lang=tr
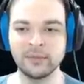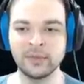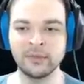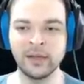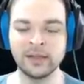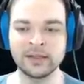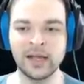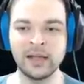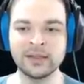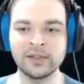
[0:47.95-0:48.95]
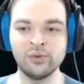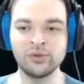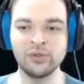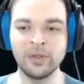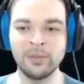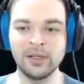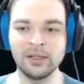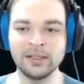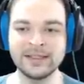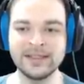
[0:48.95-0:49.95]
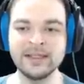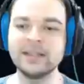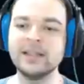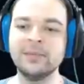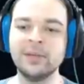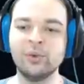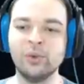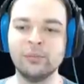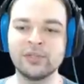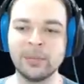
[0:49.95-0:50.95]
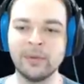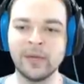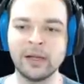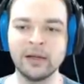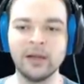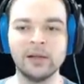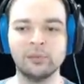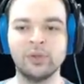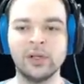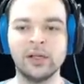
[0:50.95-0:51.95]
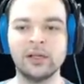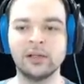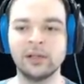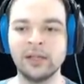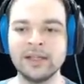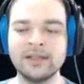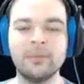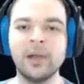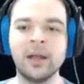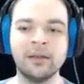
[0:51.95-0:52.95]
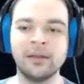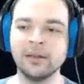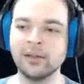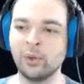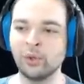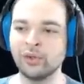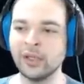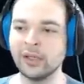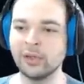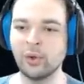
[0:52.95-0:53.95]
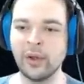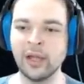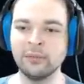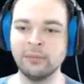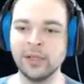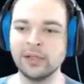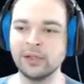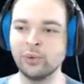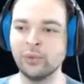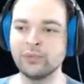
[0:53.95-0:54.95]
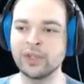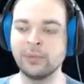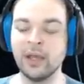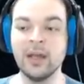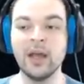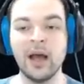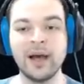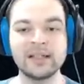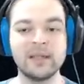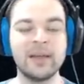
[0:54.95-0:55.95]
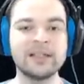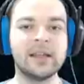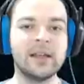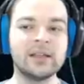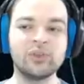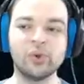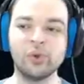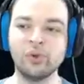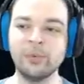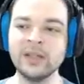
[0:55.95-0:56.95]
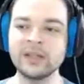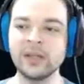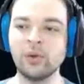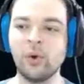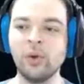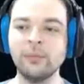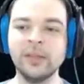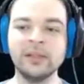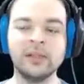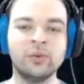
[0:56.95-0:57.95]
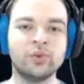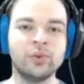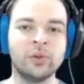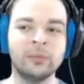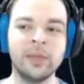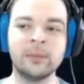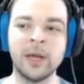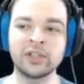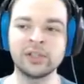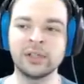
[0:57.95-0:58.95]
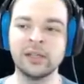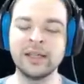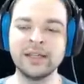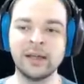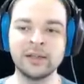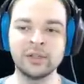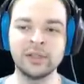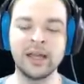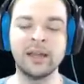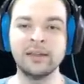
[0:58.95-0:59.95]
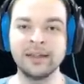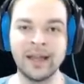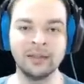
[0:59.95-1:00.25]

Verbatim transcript: ve Silas'ın yüzünde bir sinsi bir gülümseme var. Bu da gizli planlarını ortaya koyan bir gülümseme. Aslında ben Silas'ın çok kötü bir insan olmadığını düşünüyordum ilk başlarda hikayesini kendi